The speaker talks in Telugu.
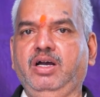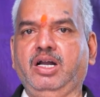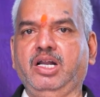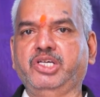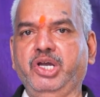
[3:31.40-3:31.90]

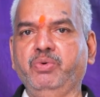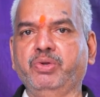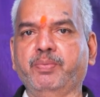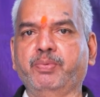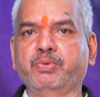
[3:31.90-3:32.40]
అట్లా
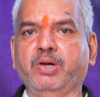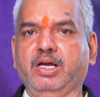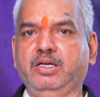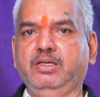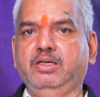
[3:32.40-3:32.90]
చేయకూడదు ఎప్పుడు కూడా
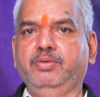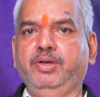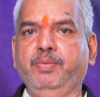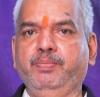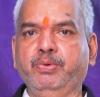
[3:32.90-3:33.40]

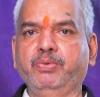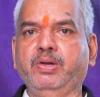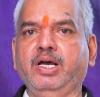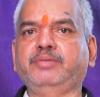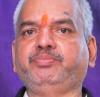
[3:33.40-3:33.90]
ఎప్పుడు
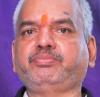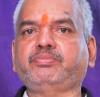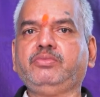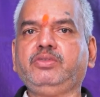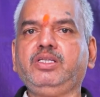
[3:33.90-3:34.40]
కూడా
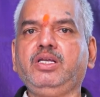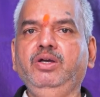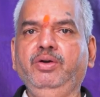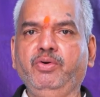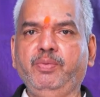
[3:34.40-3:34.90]

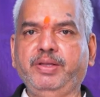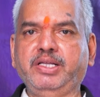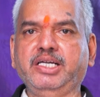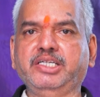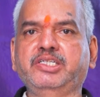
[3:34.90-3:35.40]
ఒక పెద్ద
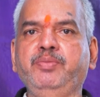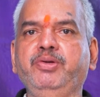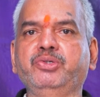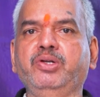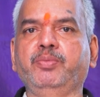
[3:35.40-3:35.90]
గెస్ట్ని
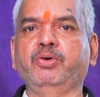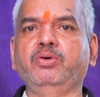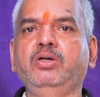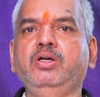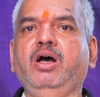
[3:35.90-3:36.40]
పిలుస్తున్నప్పుడు
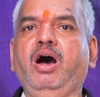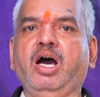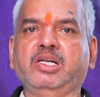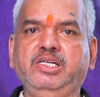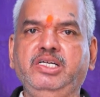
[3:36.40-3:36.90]

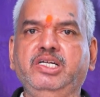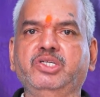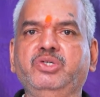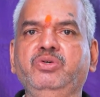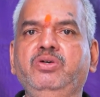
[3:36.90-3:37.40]

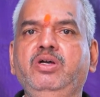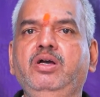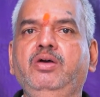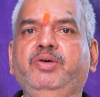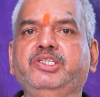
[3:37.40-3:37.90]
ఆర్గనైజర్సు
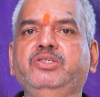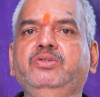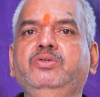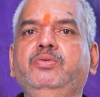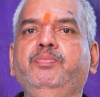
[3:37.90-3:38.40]
ఫస్ట్
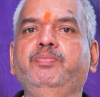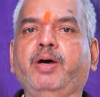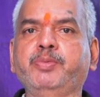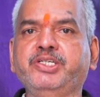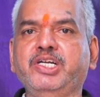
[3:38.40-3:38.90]

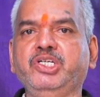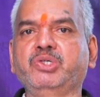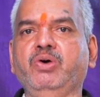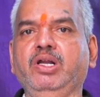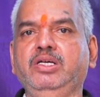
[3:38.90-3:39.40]
పర్మిషన్
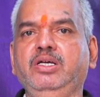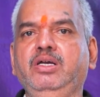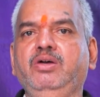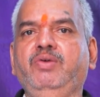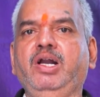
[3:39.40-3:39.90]
తీసుకోవాలి
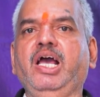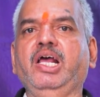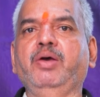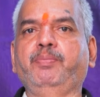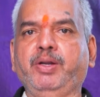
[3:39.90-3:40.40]
వాళ్ళ
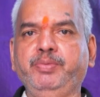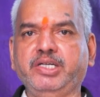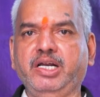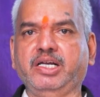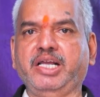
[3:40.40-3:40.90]

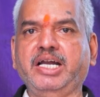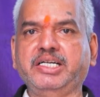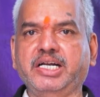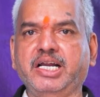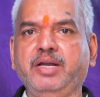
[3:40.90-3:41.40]
పర్మిషన్
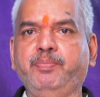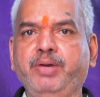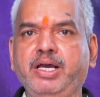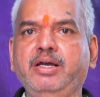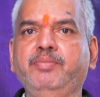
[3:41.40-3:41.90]
గ్రాంటెడ్
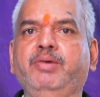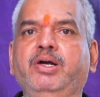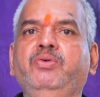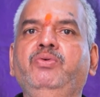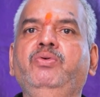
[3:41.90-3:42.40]
అన్నప్పుడే మనం